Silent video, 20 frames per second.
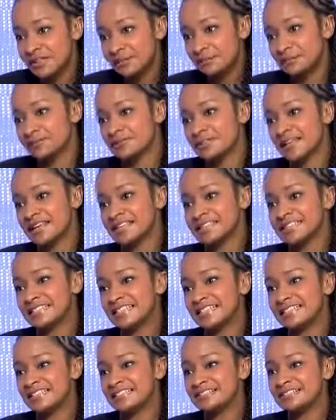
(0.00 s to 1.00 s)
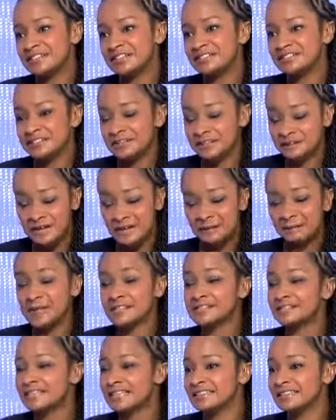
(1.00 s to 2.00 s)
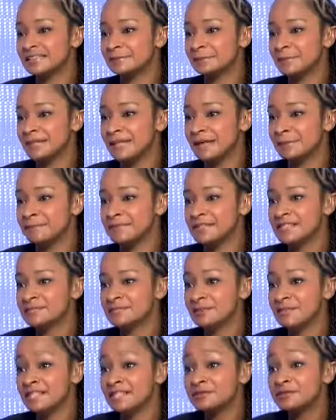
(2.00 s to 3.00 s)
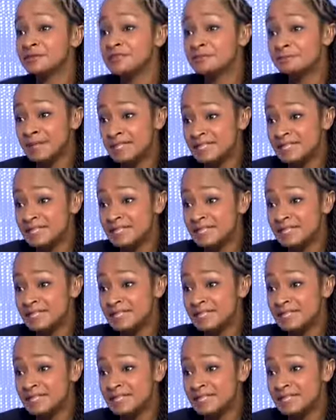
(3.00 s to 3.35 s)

Je termine juste avec cette anecdote. Mm. la personne atteinte de priapisme qui n'ose